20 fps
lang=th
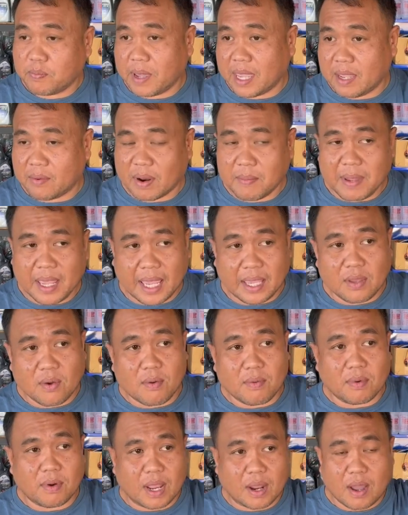ทุกปีวัดมหิย
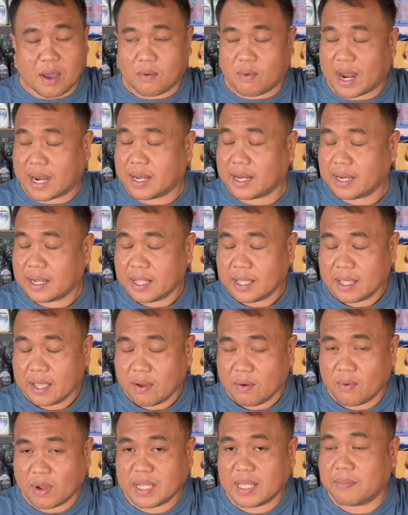งแล้วก็
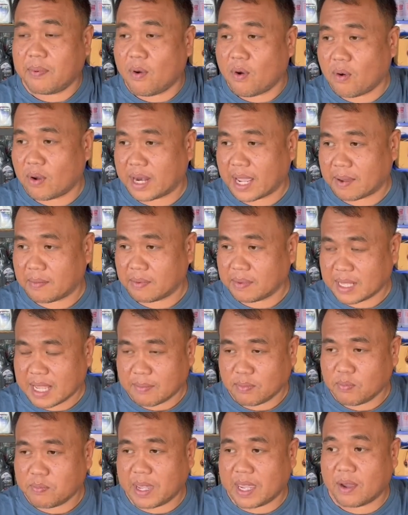วัดสีโพเนี่ยผมจะ
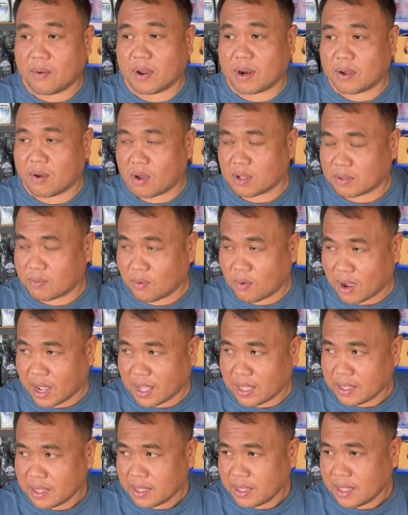ทำทุกปีกับคลองสะบัว
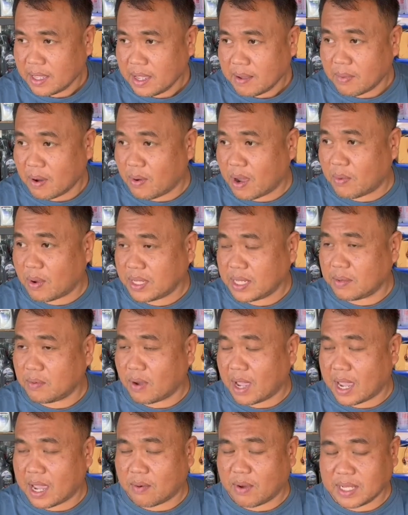เพราะว่าวั
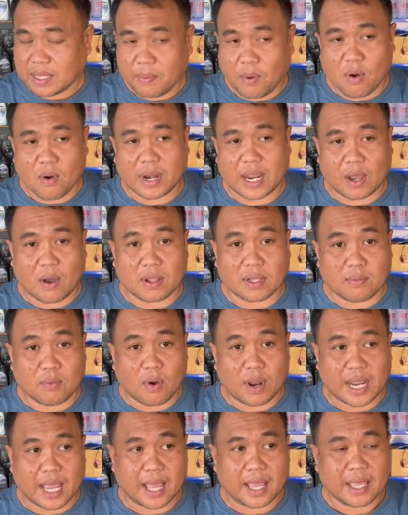ดสีโพเนี่ยคลองสะ
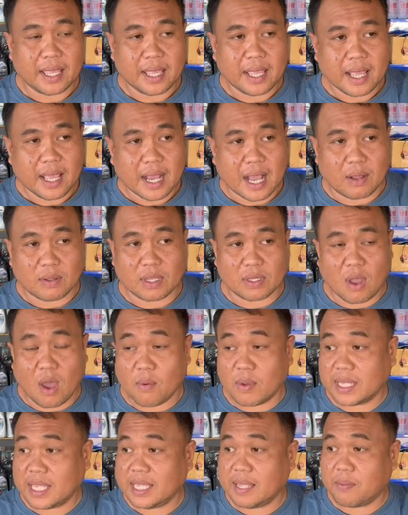บัวเนี่ยเขาจะทอ
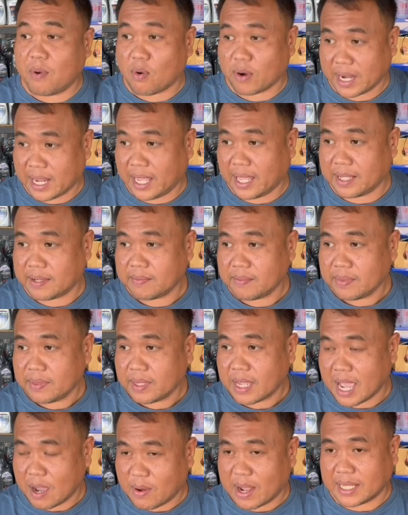ดวันที่26นี้
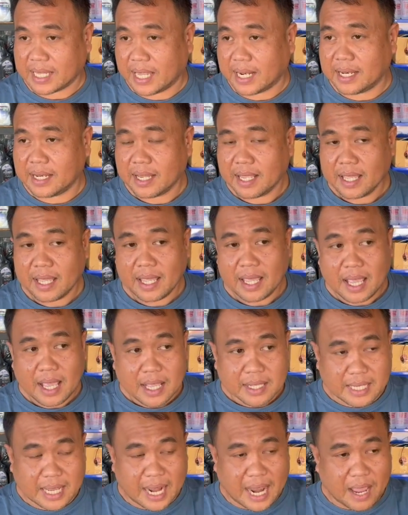วันอาทิตย์
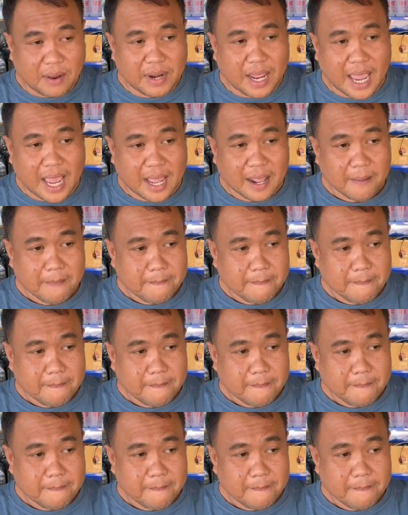เสร็จแล้วเนี่ย